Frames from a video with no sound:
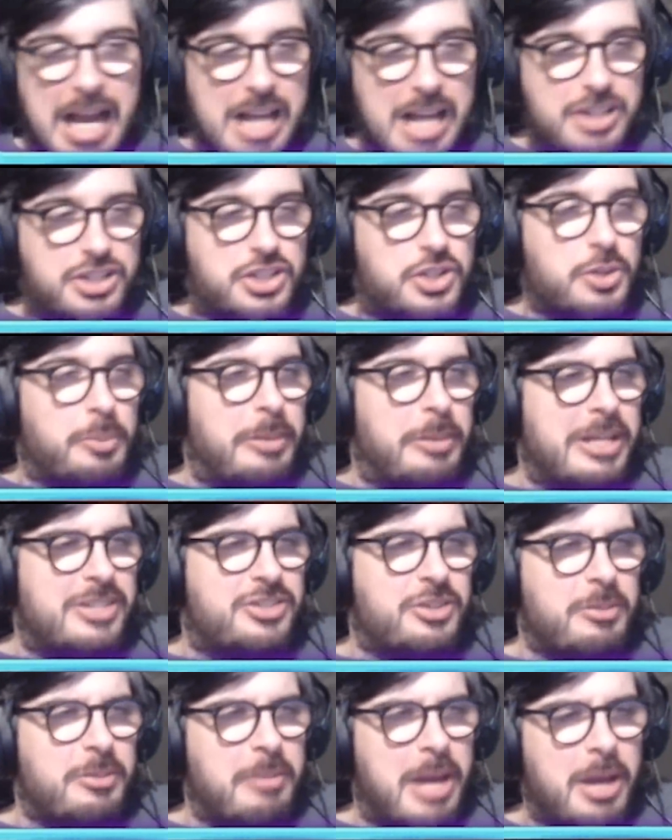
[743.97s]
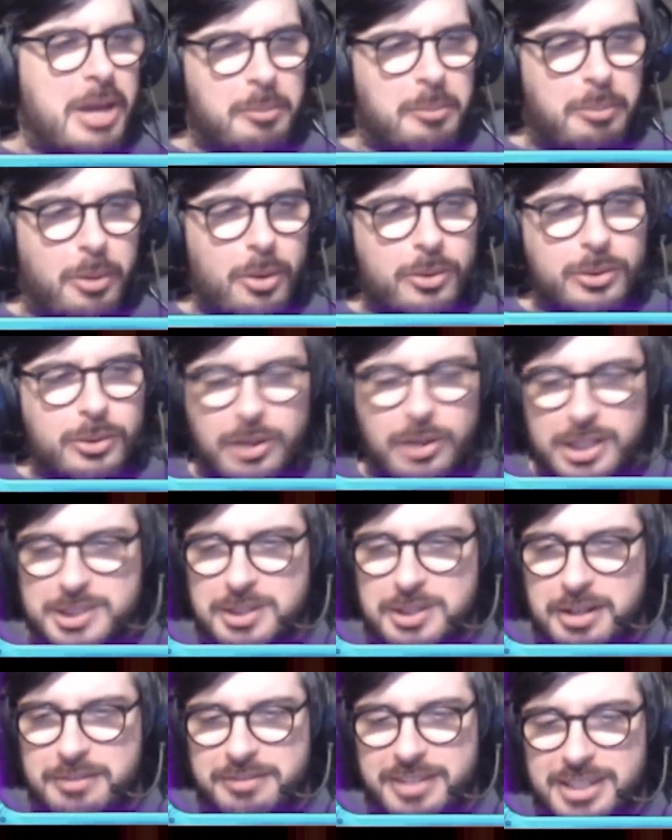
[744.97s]
Acho que subestimei um pouco o
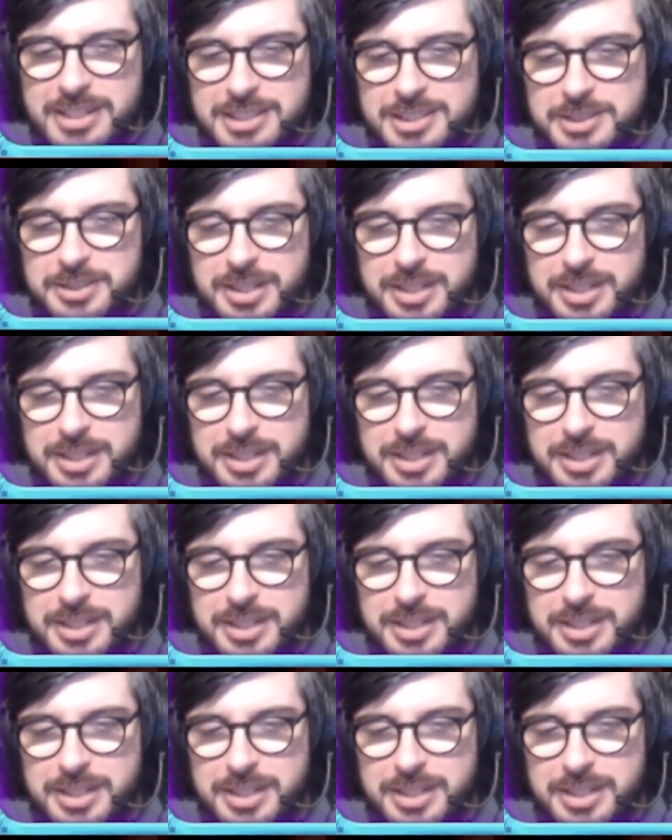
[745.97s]
nosso avanço